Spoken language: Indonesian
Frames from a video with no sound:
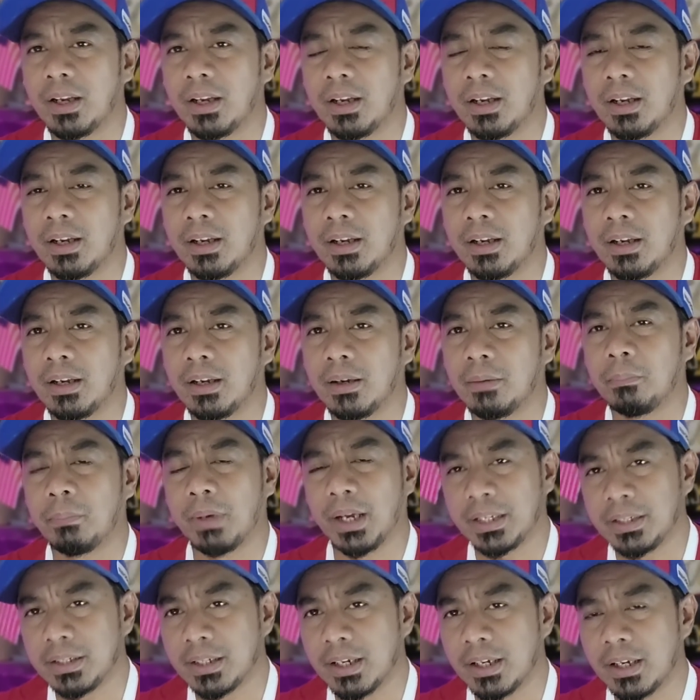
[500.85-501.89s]
uh,
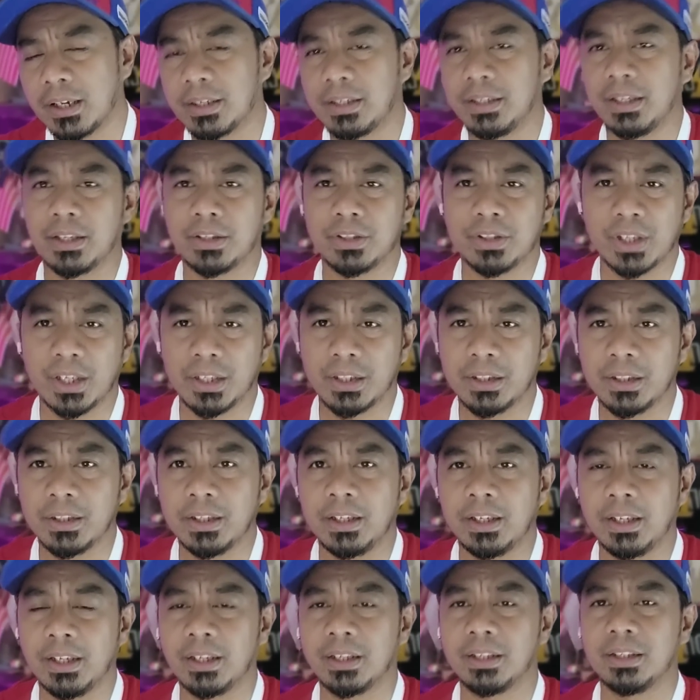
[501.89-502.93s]
banyak, yang
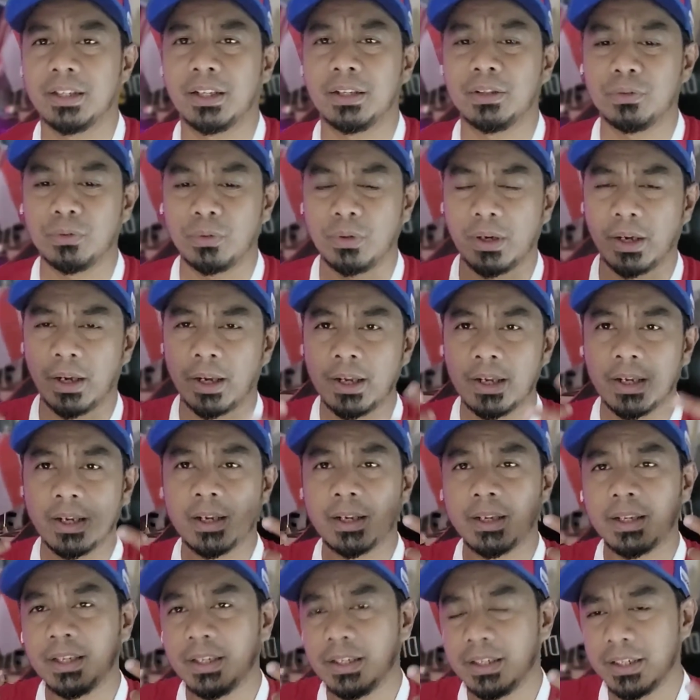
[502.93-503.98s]
cantik, dan juga
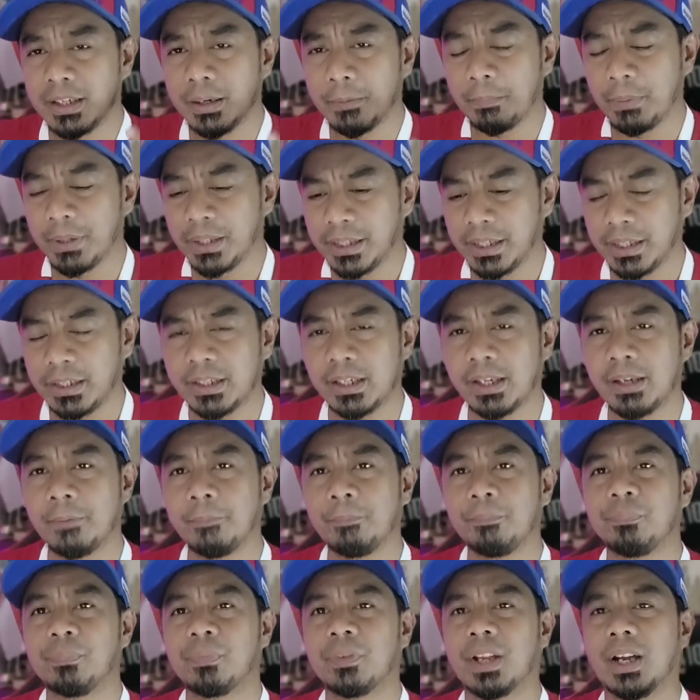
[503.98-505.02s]
yang
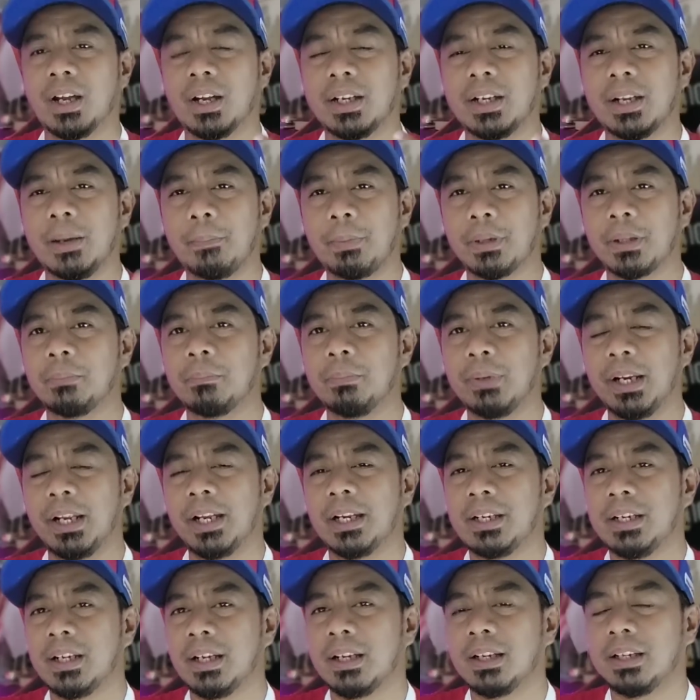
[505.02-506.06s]
pentingnya uh, dapat
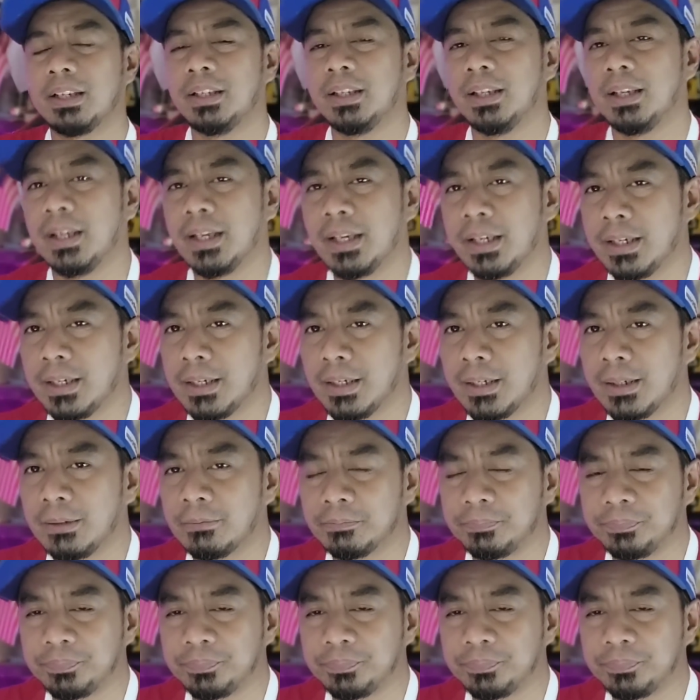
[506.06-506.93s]
beriadah dengan